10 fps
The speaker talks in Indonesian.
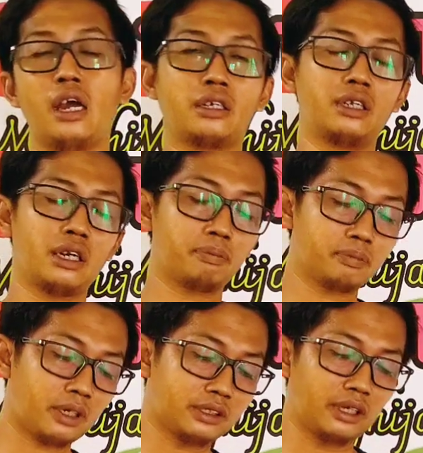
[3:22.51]
adalah
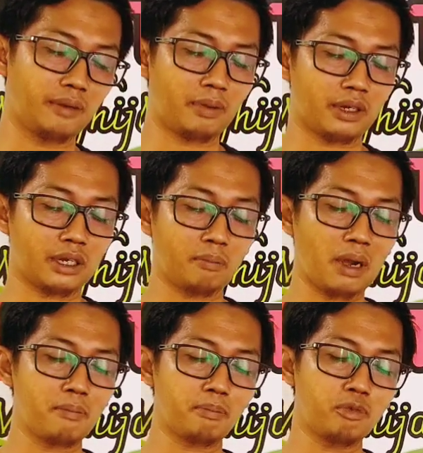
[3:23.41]
pekerja apa
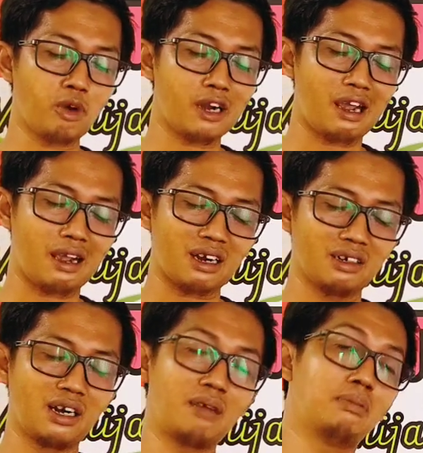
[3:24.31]
kemampuan
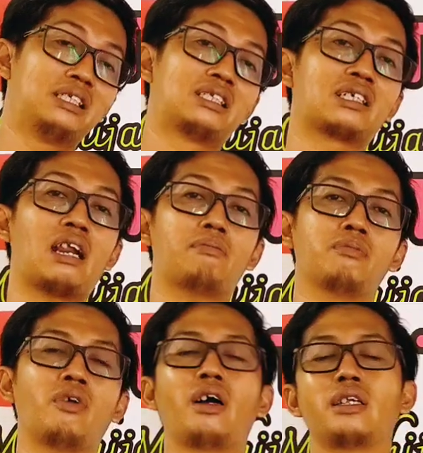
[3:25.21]
arang dalam
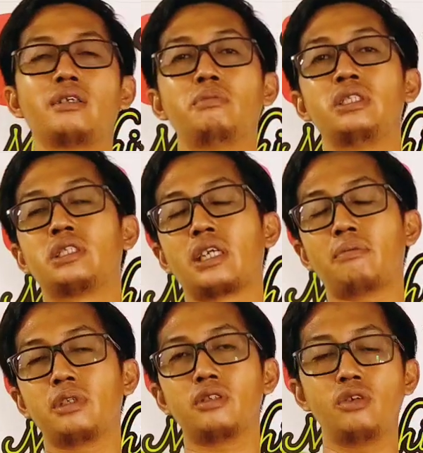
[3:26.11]
menjerap wah ini
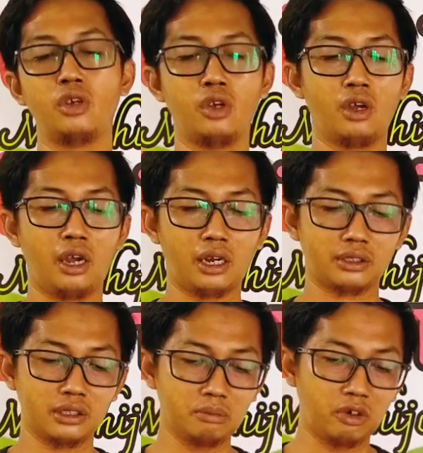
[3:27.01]
menjerap itu
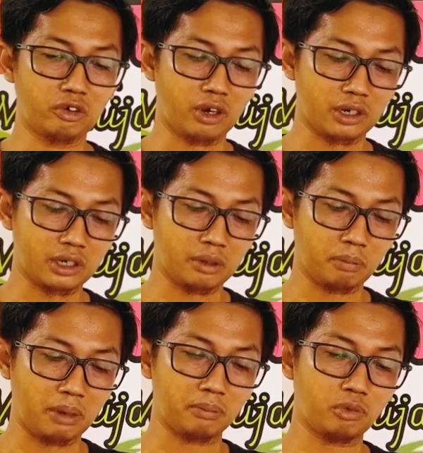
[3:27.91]
artinya bahwa
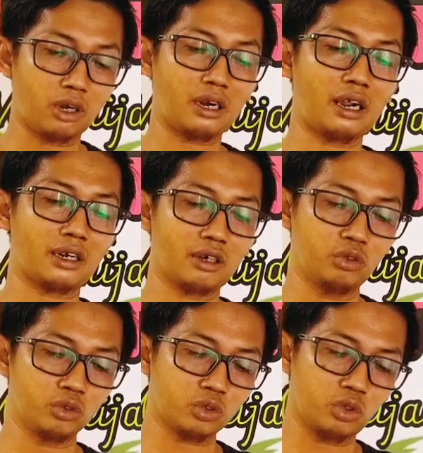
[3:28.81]
kemampuan arang
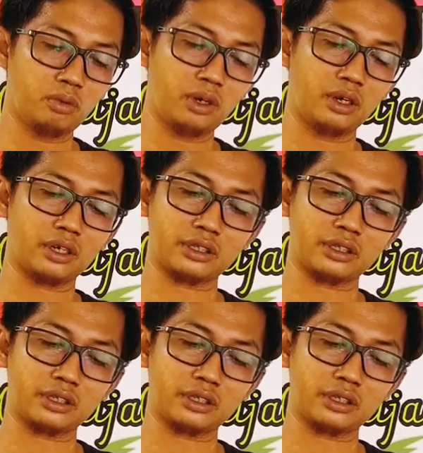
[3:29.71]
untuk e,